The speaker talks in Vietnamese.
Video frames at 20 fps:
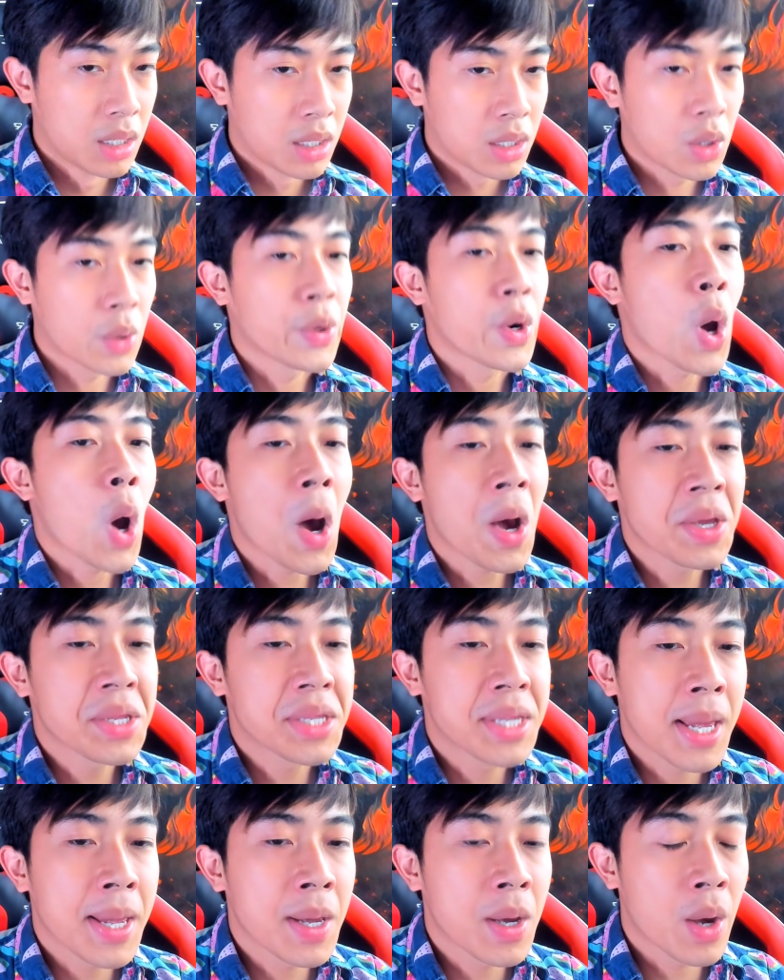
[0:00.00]
Rồi nói
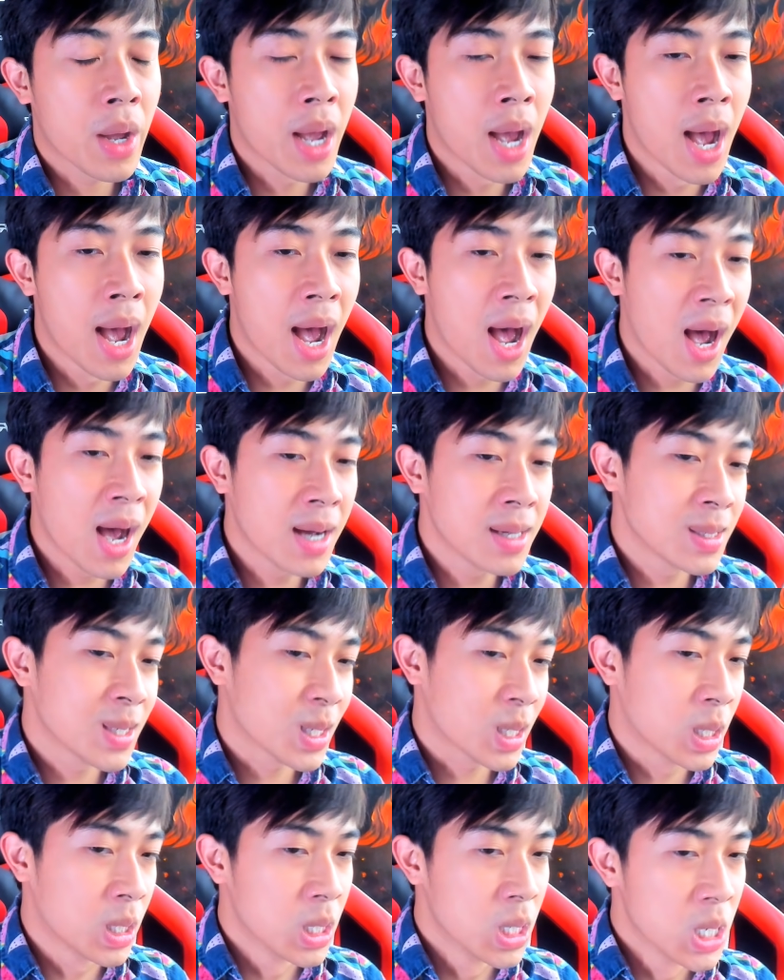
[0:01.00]
chi rồi hớ rồi
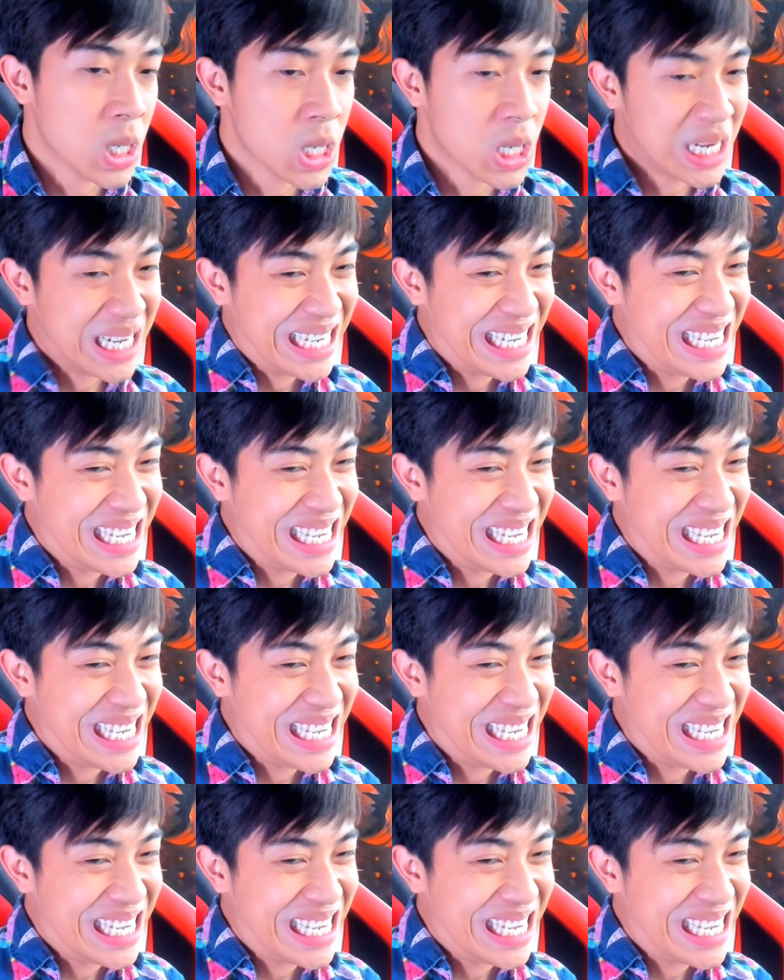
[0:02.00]
cười.